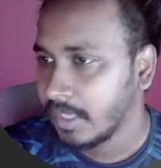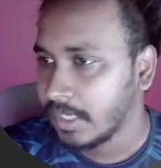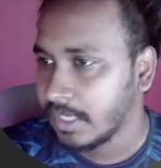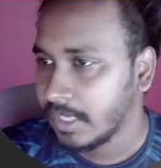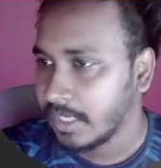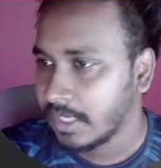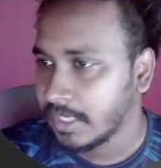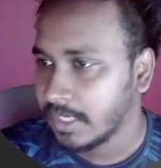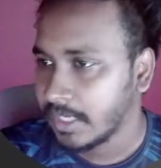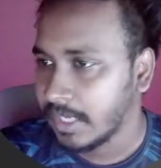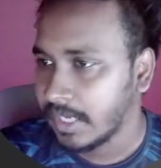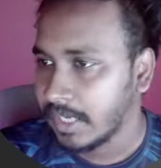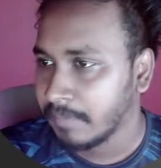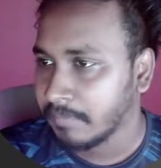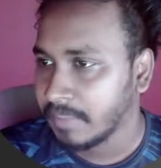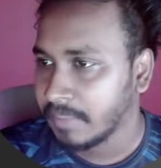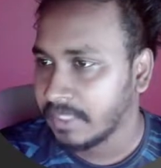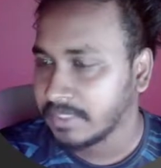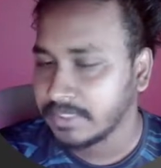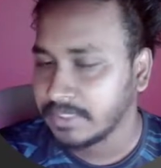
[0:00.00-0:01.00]
আর
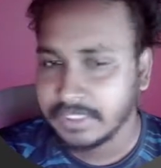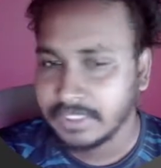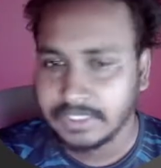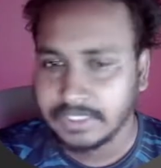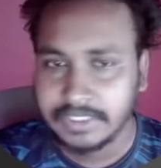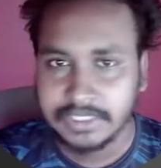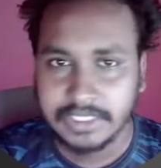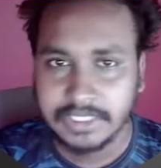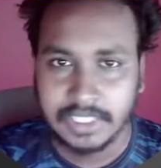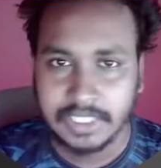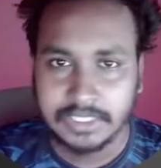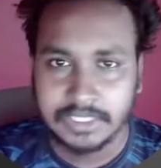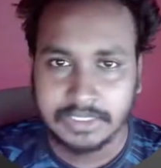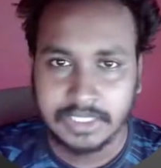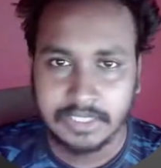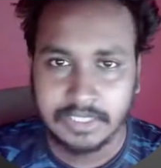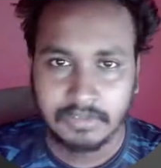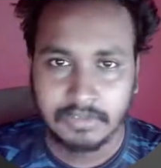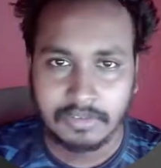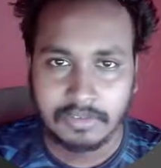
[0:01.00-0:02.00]
আমরা জিনিসটা
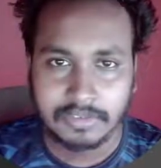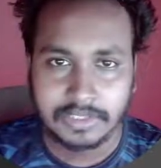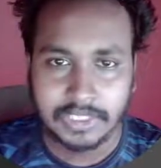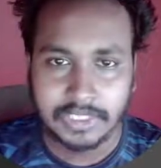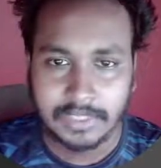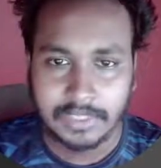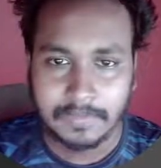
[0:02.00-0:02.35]
সেটা হলো যে